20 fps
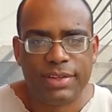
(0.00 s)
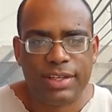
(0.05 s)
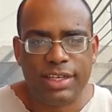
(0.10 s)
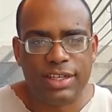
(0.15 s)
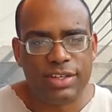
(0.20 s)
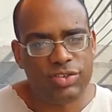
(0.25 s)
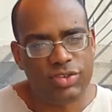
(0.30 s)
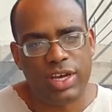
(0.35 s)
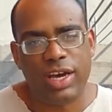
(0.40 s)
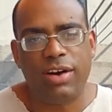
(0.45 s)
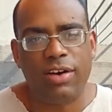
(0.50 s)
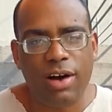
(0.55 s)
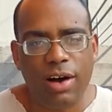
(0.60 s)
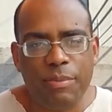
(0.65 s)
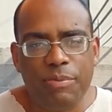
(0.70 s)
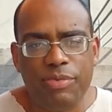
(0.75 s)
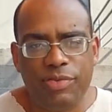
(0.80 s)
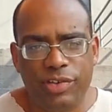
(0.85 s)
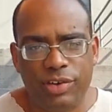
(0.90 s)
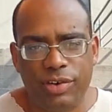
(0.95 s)
Isso é
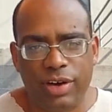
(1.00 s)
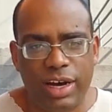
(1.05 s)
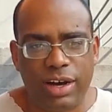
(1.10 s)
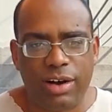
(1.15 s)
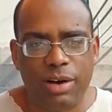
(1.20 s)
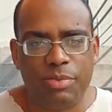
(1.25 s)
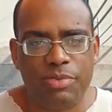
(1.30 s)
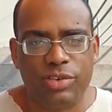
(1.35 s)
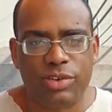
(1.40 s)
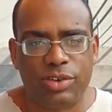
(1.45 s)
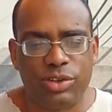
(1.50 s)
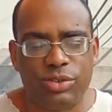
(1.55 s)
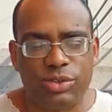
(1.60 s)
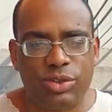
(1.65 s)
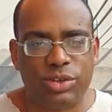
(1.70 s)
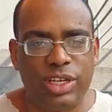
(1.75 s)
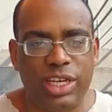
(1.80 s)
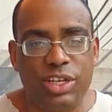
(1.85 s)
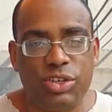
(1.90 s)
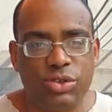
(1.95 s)
óbvio, é óbvio que eu não
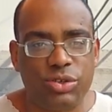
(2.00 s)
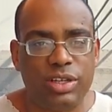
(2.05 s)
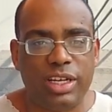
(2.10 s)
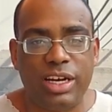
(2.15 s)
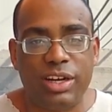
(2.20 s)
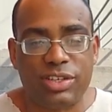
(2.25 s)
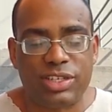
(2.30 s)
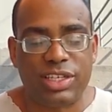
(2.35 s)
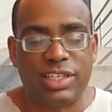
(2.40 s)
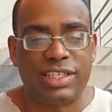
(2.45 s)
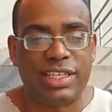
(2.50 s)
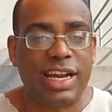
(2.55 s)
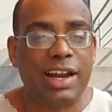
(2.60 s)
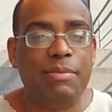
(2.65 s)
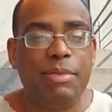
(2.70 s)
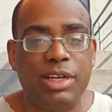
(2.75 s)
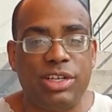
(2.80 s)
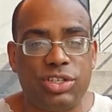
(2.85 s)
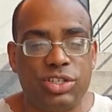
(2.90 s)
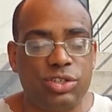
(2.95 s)
tô nem chutando, eu
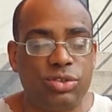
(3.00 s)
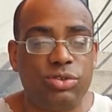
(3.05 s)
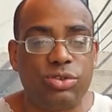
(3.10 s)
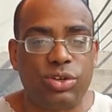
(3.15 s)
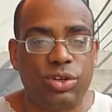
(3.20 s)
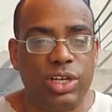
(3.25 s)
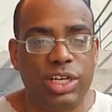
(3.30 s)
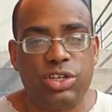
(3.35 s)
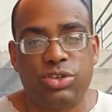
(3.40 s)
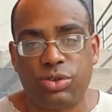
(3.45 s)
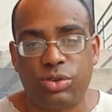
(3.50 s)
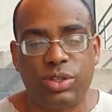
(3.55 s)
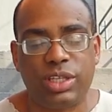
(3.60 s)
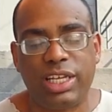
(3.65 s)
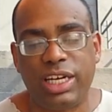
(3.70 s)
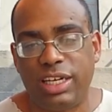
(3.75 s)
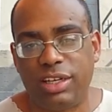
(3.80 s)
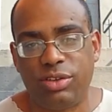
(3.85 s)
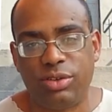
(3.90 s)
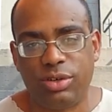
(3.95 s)
sinceramente acho que eu não tô nem
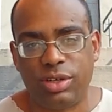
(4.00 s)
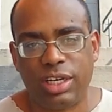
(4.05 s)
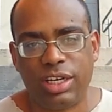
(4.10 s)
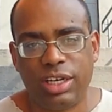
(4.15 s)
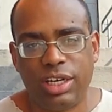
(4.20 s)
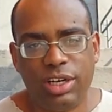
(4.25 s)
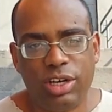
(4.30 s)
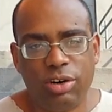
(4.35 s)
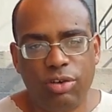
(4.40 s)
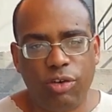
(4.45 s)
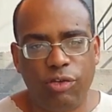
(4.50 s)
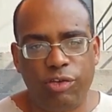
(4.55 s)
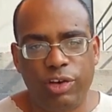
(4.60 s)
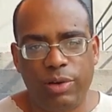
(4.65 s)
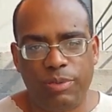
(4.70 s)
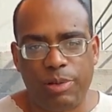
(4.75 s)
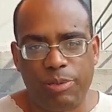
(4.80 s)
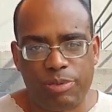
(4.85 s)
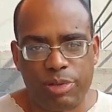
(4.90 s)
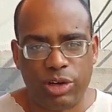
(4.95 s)
chutando o
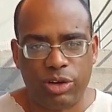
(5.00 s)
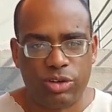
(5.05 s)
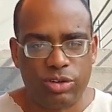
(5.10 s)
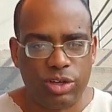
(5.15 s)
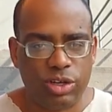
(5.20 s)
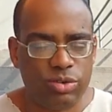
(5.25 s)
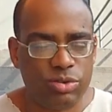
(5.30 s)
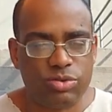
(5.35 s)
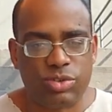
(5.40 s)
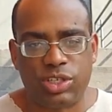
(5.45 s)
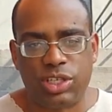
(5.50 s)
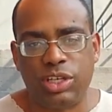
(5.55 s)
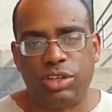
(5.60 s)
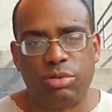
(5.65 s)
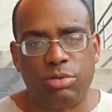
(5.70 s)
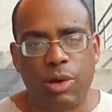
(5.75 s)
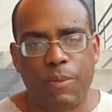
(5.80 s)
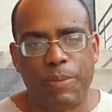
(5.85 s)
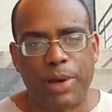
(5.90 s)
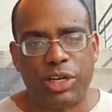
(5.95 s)
flip, porque eu, eu não
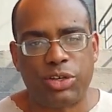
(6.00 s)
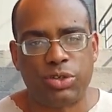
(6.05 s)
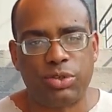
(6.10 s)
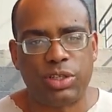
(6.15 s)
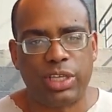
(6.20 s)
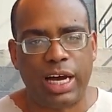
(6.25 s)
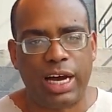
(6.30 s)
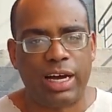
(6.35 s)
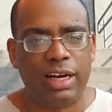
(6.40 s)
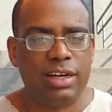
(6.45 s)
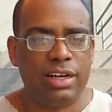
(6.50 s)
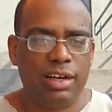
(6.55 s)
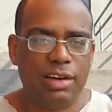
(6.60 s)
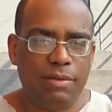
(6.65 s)
sinto meu pé chutar.